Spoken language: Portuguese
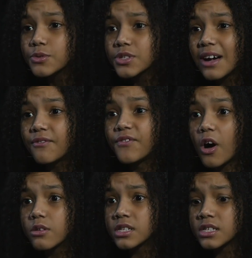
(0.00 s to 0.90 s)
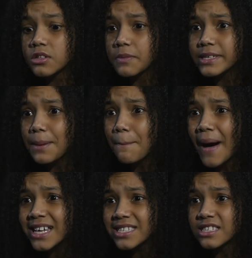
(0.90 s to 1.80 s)
O mundo dá voltas. Ano que vem você
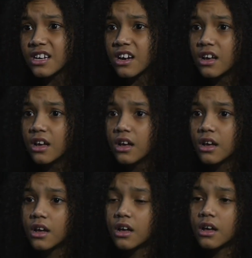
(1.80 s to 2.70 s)
passa. É.